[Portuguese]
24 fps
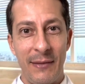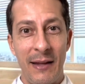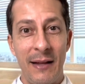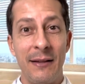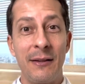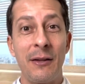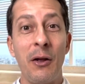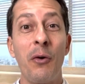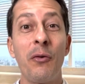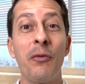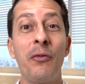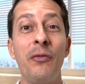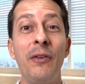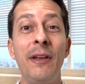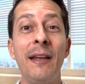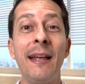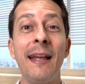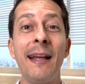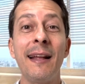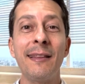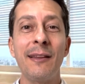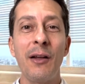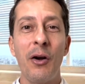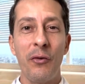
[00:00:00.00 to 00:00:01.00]
Então
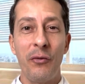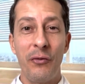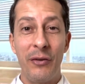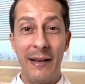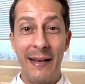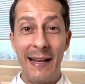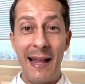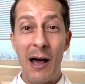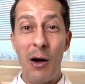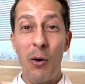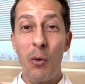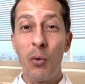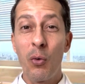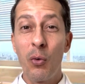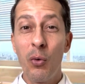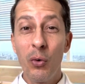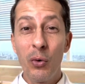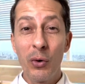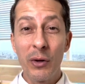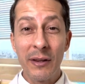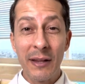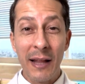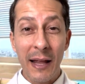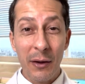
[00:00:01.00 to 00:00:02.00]
fiquem até o final,
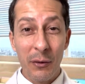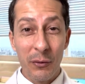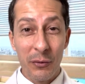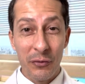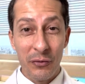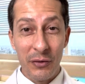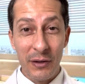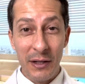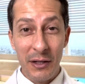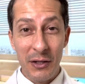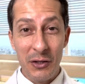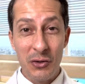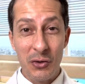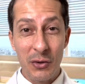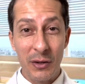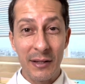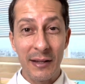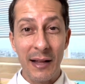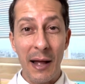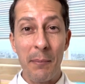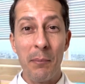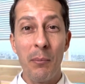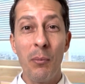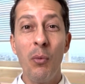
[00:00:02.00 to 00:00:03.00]
curtem o vídeo que
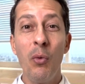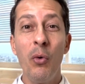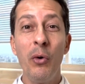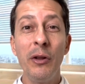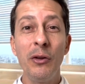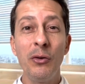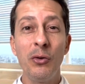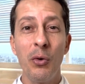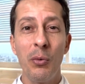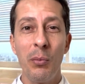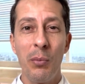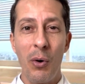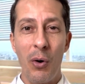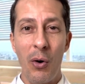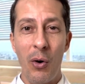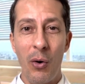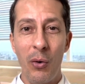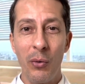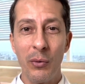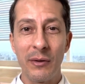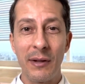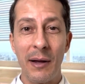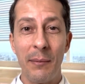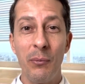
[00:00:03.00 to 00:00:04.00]
está muito
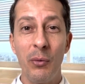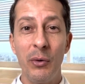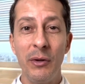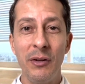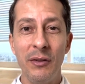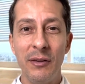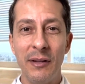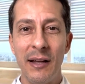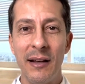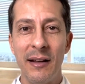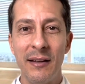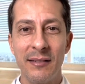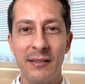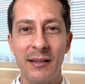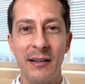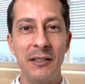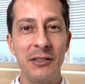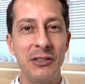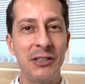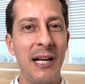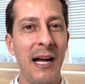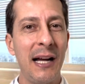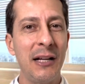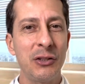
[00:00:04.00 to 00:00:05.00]
bom, está muito
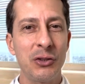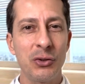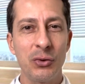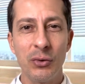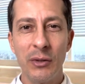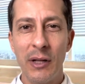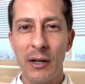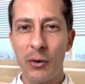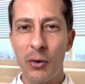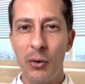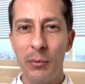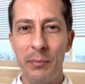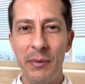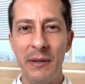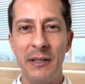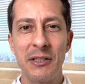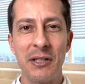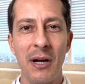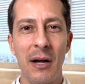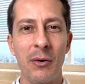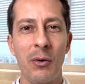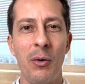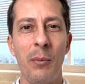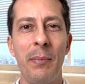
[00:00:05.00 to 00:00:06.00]
interessante, ajuda
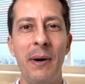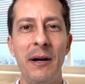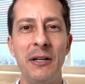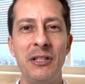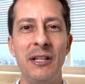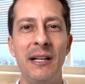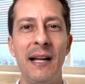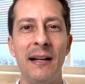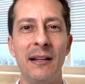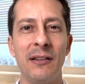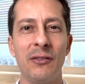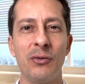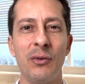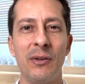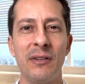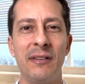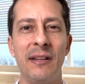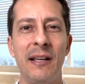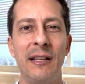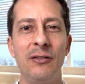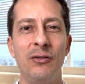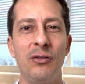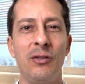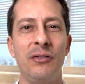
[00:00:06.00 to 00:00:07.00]
a, a, compartilhar nas suas
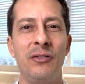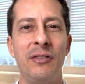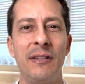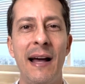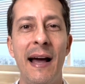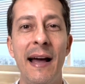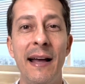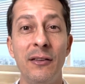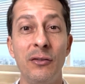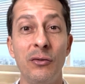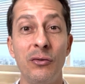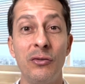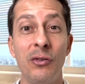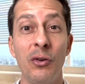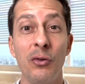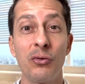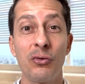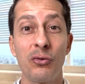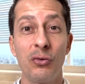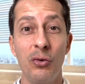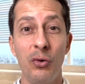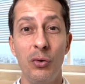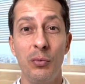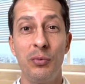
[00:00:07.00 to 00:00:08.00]
redes sociais, nos seus
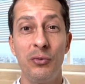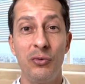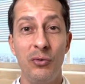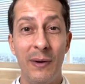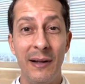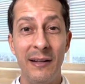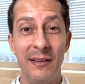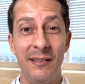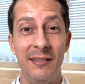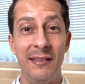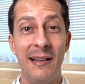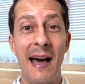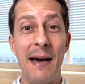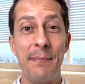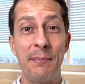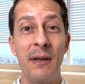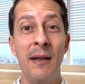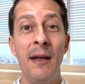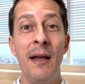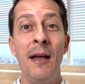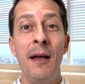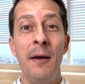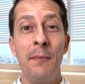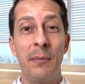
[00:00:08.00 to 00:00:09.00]
grupos de WhatsApp,
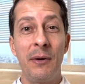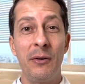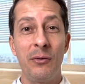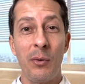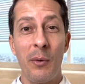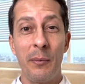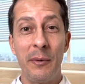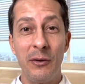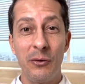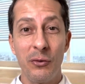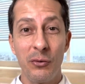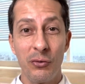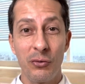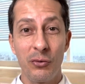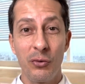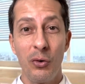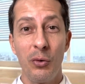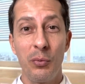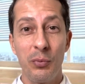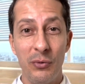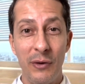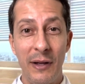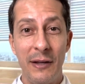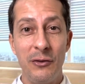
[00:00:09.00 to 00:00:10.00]
principalmente nos
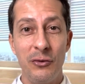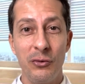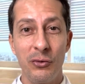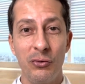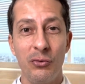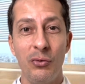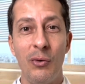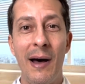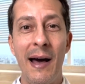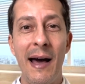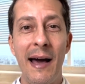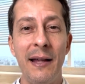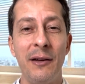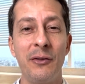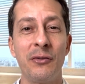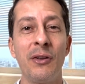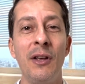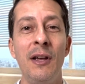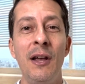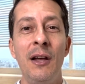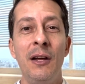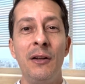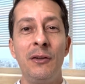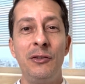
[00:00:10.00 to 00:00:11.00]
grupos aí de usuários
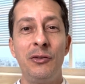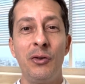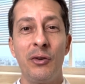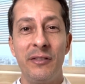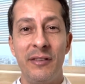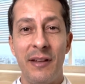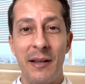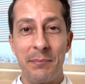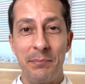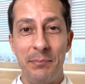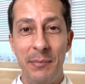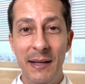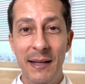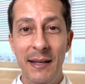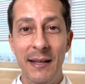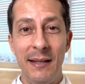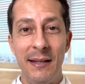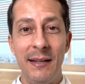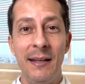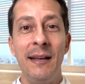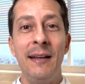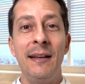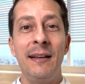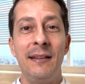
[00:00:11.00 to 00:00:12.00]
de
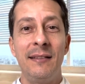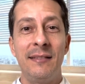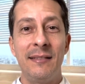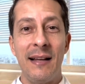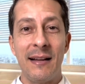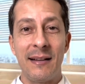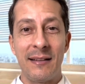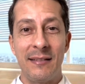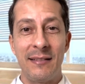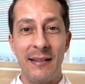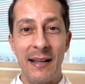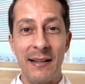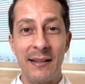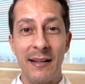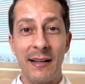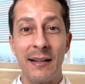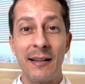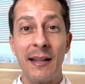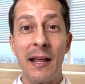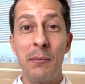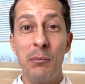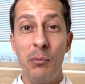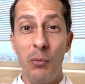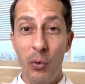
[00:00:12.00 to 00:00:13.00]
Ozempic e Saxenda, que
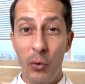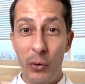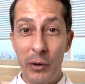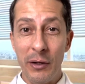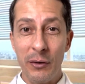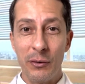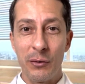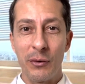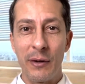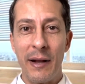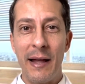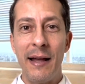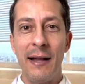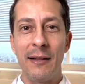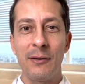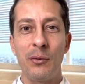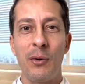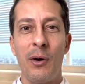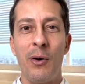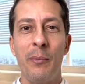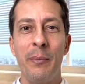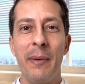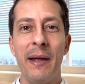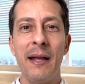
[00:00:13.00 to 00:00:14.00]
tem muito né,
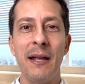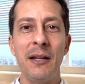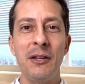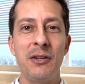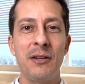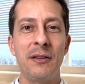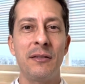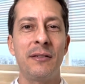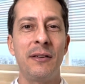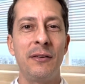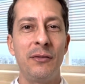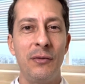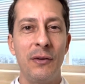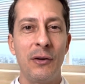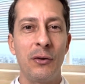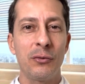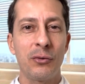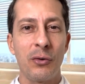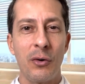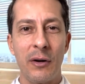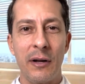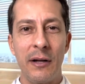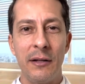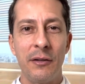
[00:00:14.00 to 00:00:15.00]
atualmente, que vocês ficam
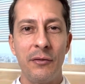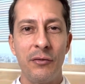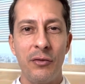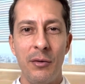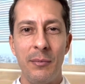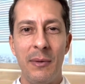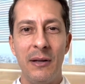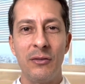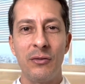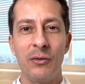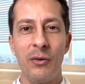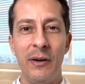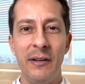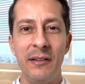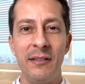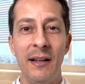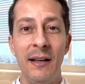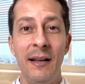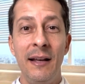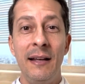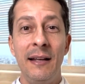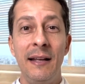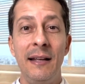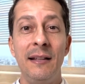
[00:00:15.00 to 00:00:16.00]
trocando informações,
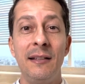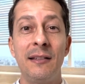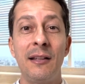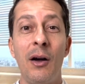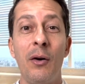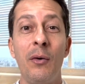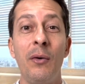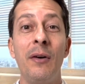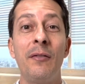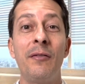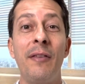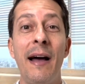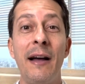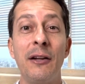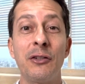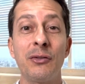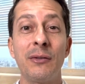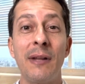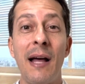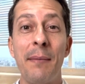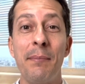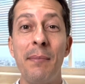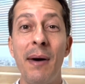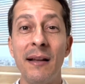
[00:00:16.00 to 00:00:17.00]
então vai
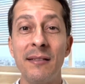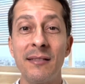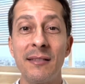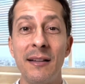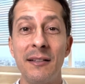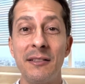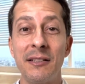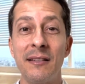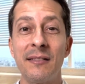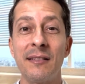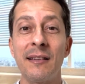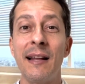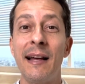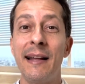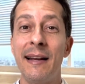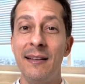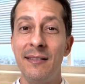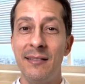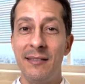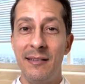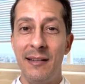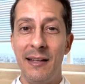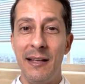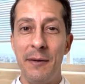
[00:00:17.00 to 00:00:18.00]
ajudar bastante a
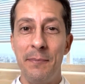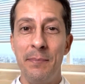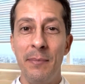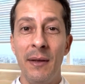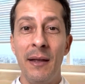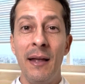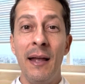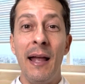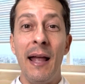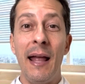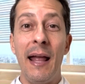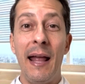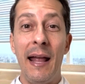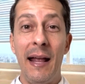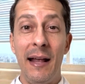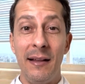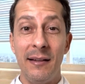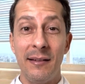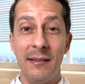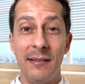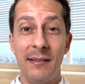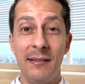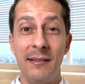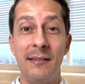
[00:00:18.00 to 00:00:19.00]
esclarecer
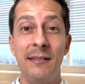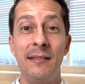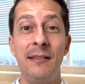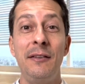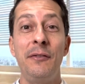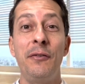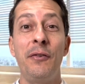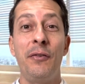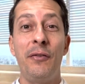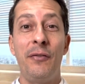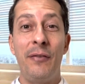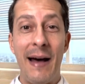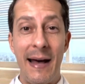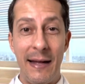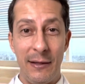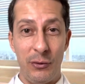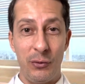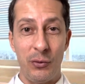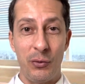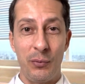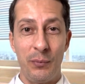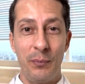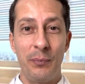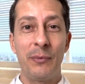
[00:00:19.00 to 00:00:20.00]
este
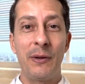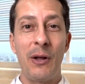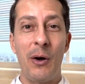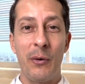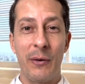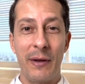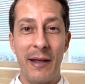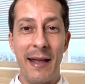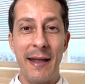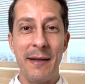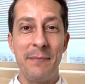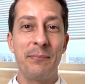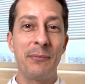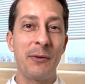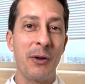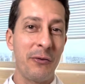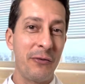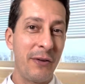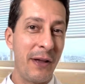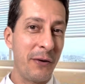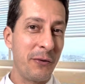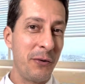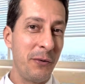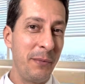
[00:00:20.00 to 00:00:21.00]
fato, tá ok? Então
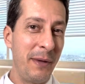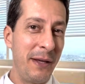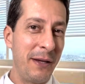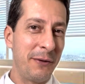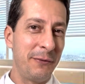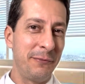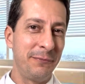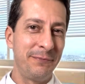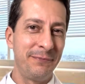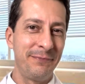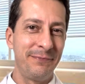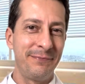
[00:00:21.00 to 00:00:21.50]
vem comigo.